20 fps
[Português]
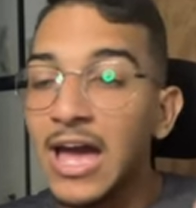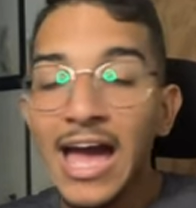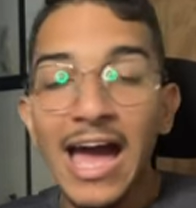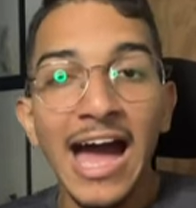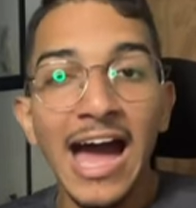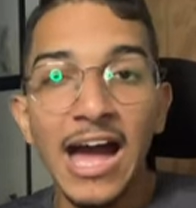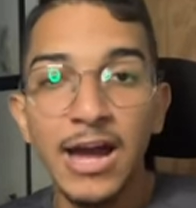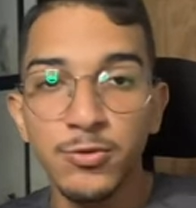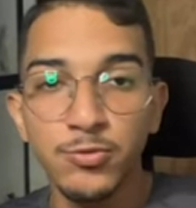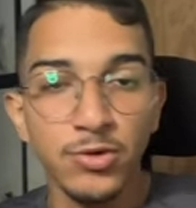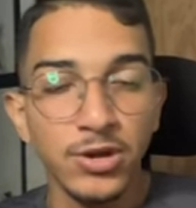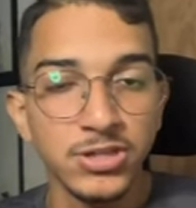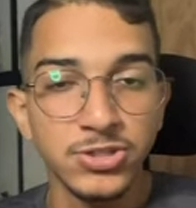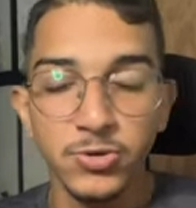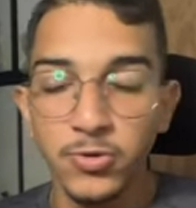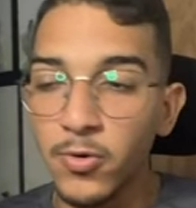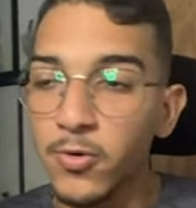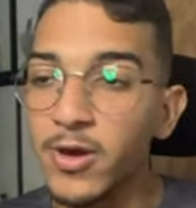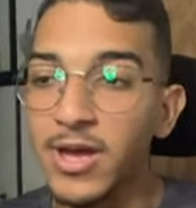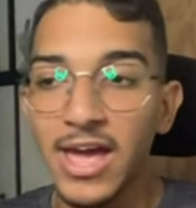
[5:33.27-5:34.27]
a
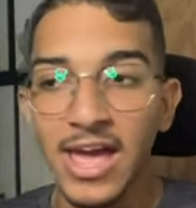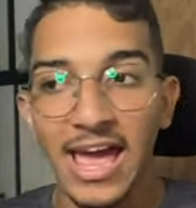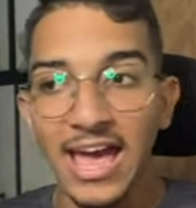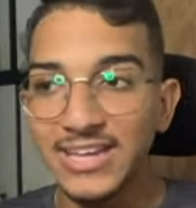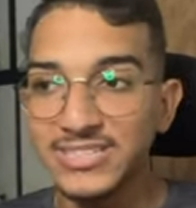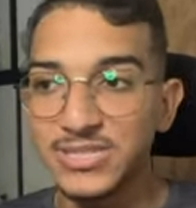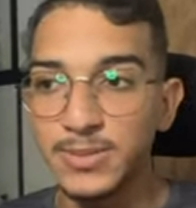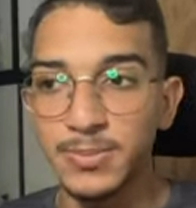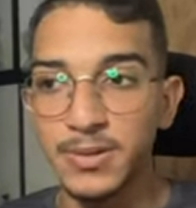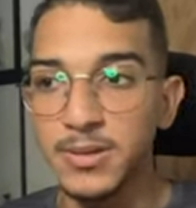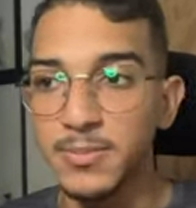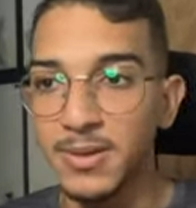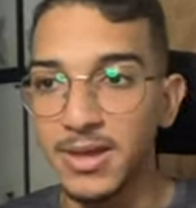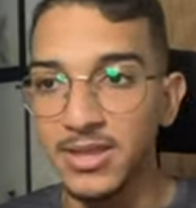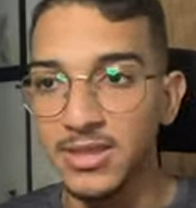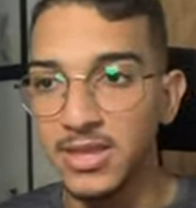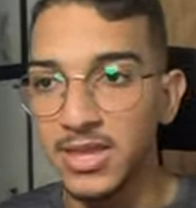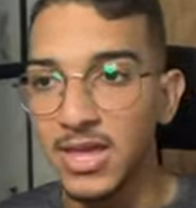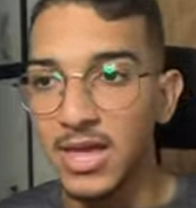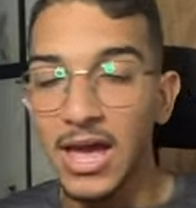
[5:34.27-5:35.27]
Crunchyroll é
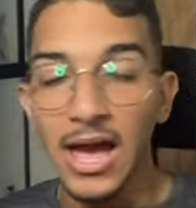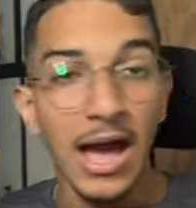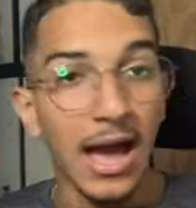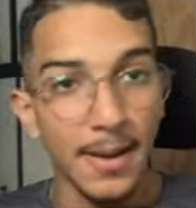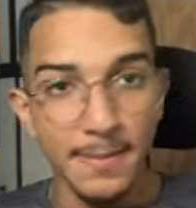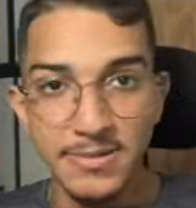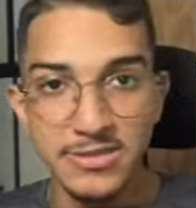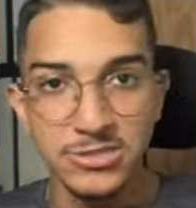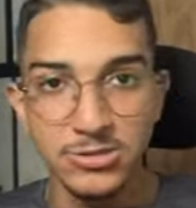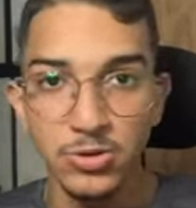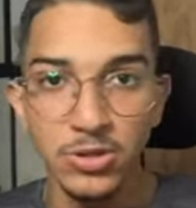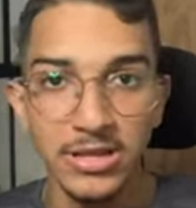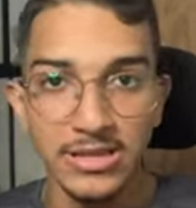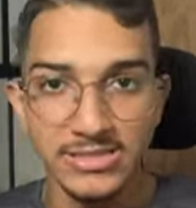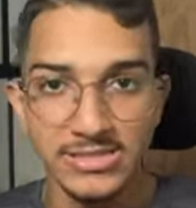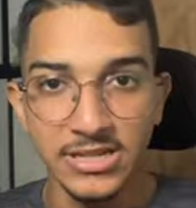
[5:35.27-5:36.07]
simplesmente absurda nessa